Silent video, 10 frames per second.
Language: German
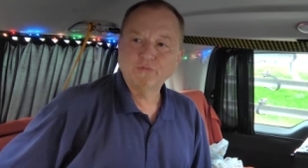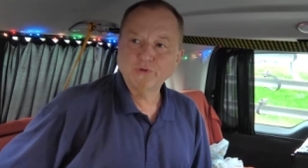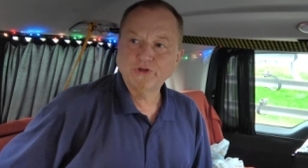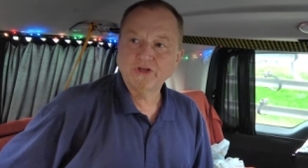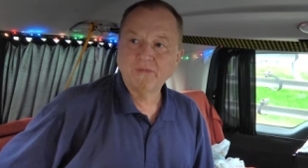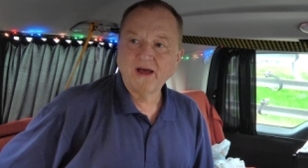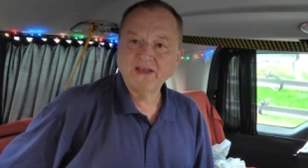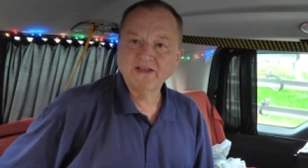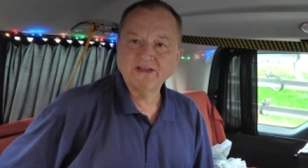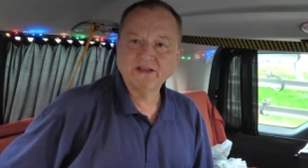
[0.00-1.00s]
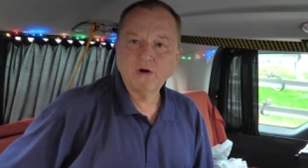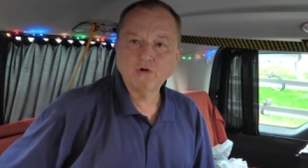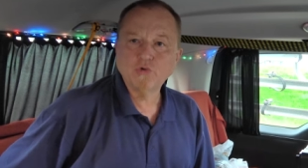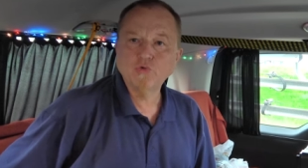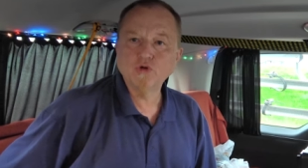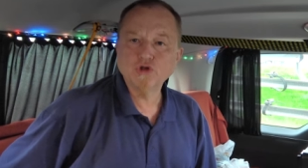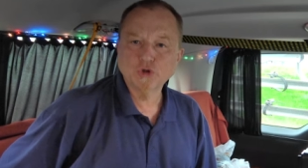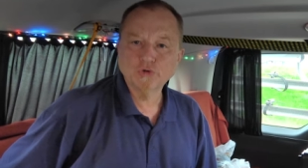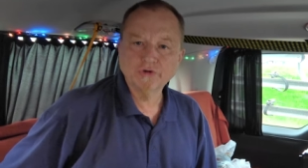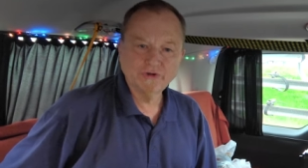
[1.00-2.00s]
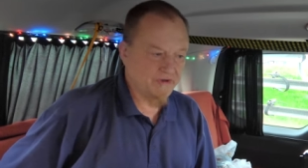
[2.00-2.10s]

wurde da meistens auch zugesteuert.